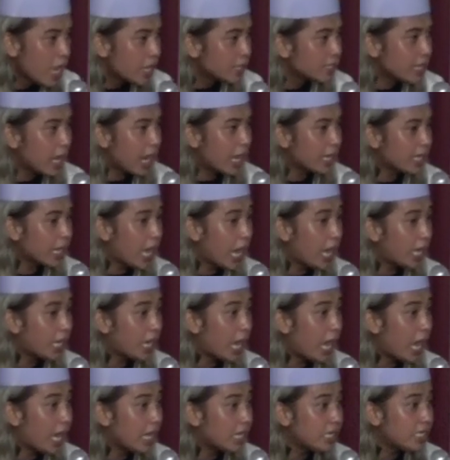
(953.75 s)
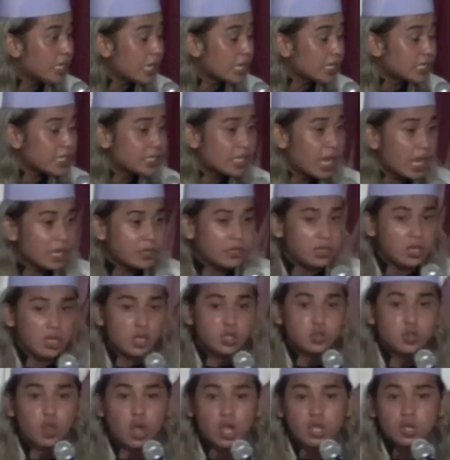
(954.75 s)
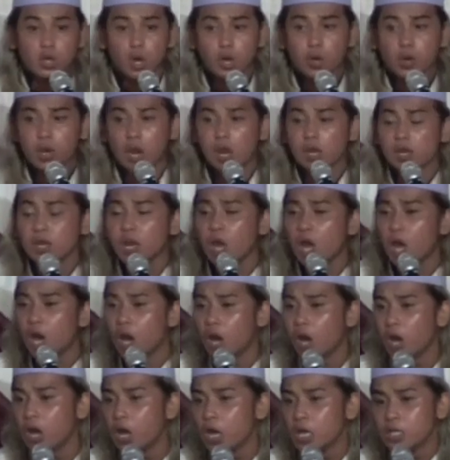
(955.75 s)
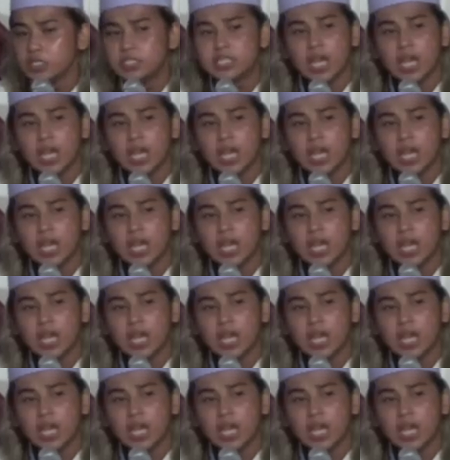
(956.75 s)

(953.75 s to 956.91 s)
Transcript: dengan hal-hal yang tidak diridhoin oleh Allah.